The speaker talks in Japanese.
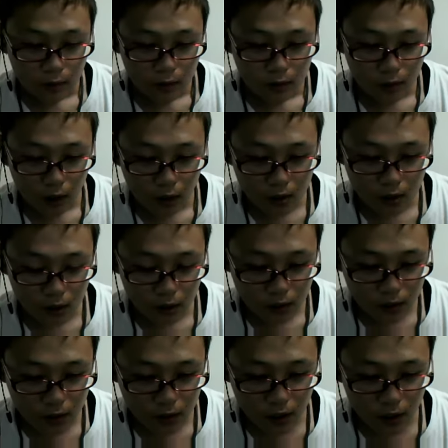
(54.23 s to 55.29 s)

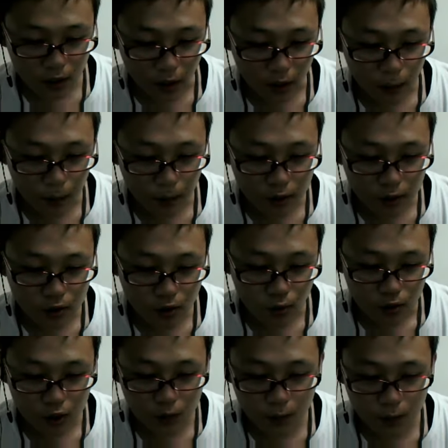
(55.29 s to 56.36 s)
3D 体感面ソール、
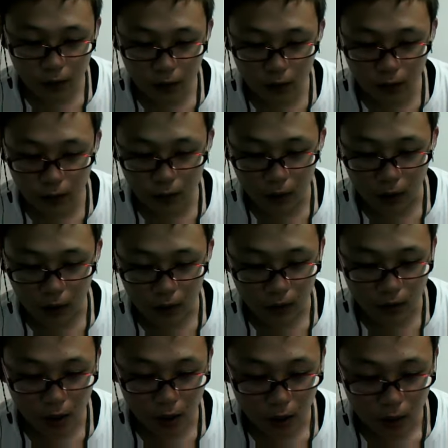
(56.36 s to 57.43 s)
スプレッドフィルター搭
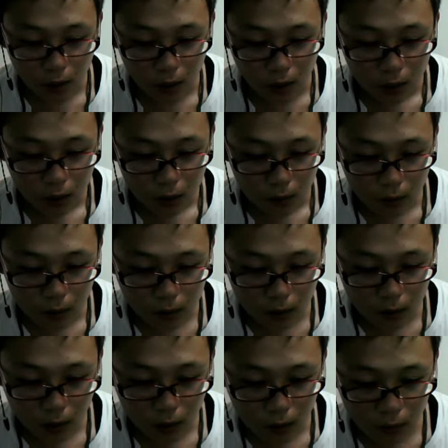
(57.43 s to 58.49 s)
載。
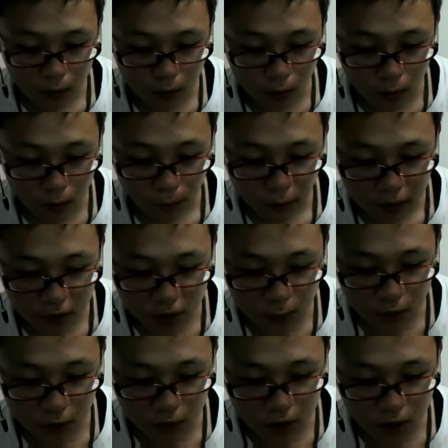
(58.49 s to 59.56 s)
フィルターの口
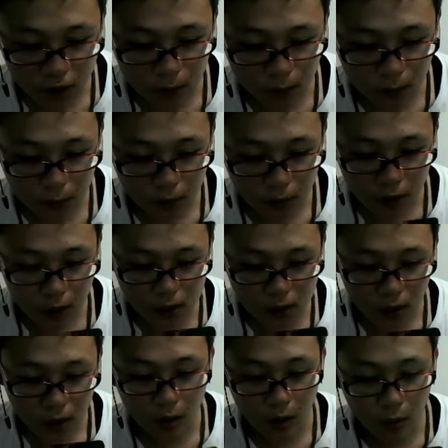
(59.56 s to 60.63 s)
元に近い部分にレーザー
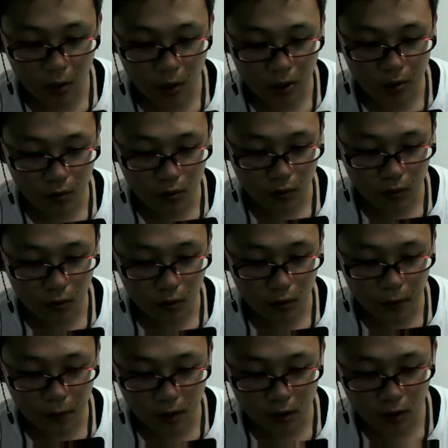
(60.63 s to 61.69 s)
で穴を開けることで、これ
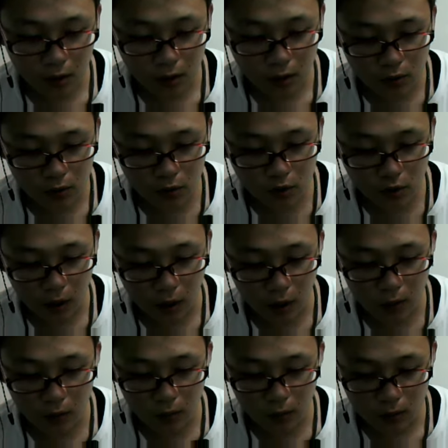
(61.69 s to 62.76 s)
までにない気の流れ
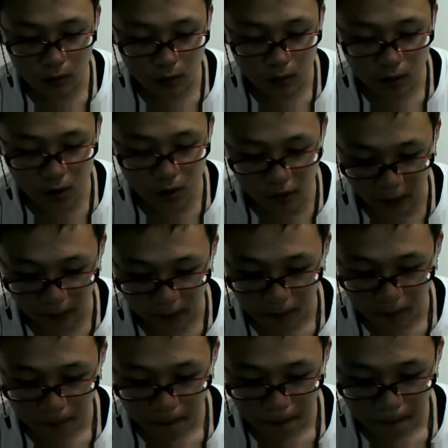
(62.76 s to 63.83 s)
を実現。
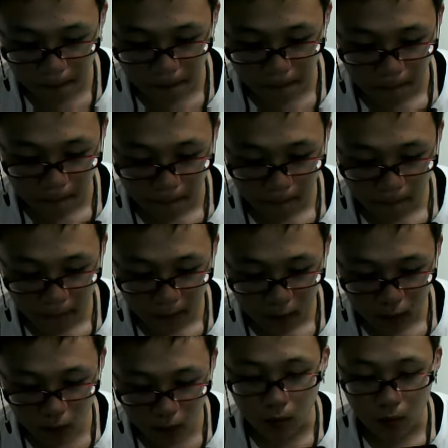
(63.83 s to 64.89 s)

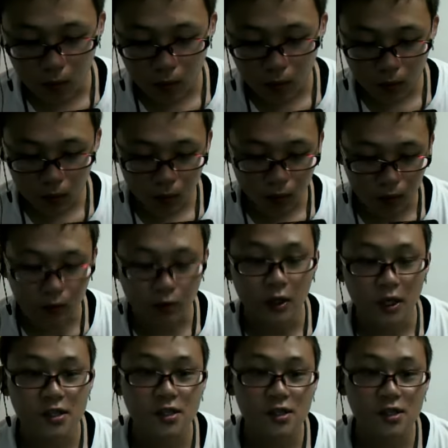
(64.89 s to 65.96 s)
とのこと
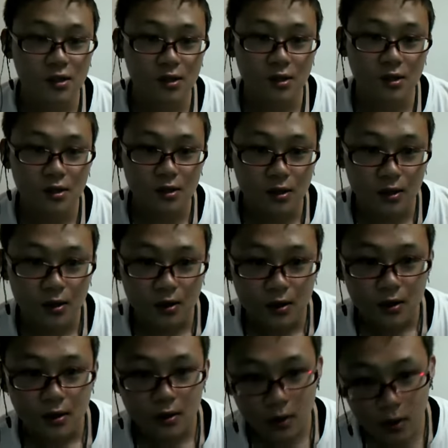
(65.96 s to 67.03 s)
です。
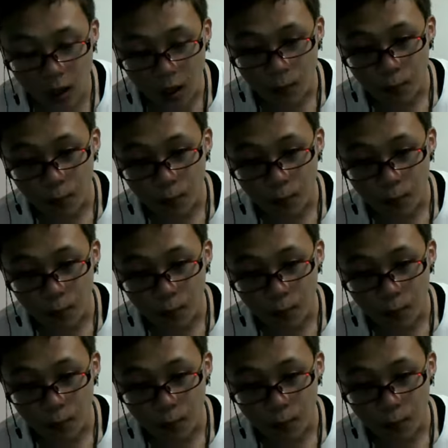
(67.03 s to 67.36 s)
では、